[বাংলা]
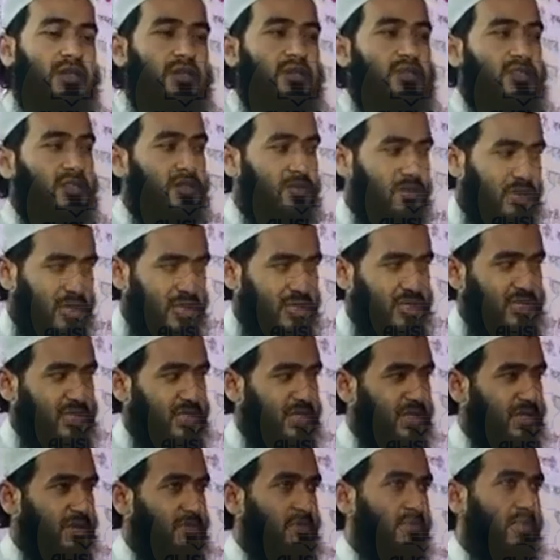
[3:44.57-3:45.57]
যেমন আজকের
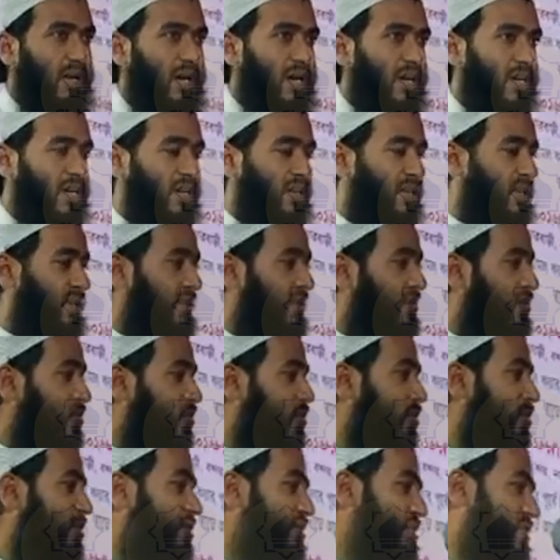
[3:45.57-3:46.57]
এই মাইক
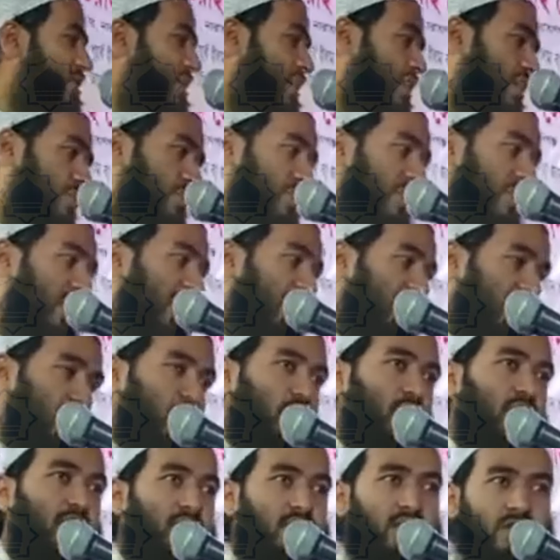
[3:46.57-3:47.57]
ওই যে এই পিলারের
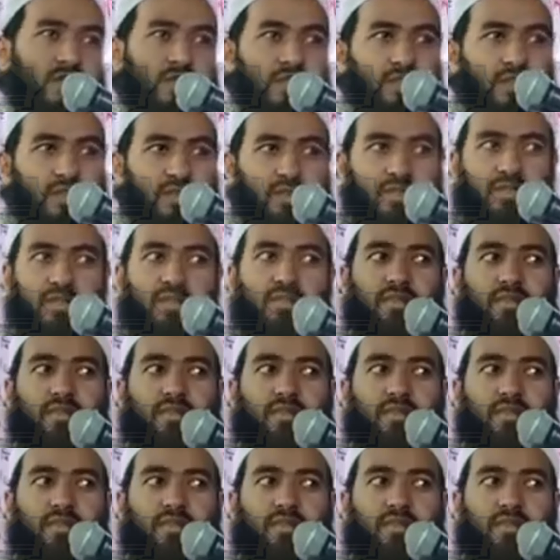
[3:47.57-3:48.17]
মধ্যে টিকে আছে